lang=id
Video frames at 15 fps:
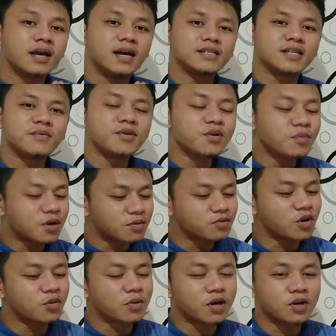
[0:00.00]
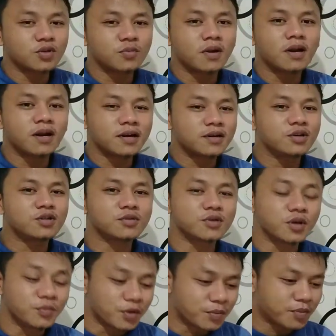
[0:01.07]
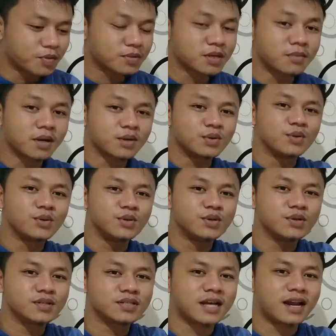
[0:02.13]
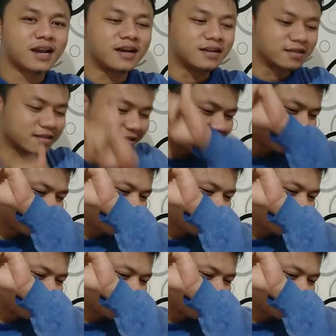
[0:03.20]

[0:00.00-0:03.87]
Assalamualaikum warahmatullahi wabarakatuh. Balik lagi di channel Perper bersama aku Sahlan.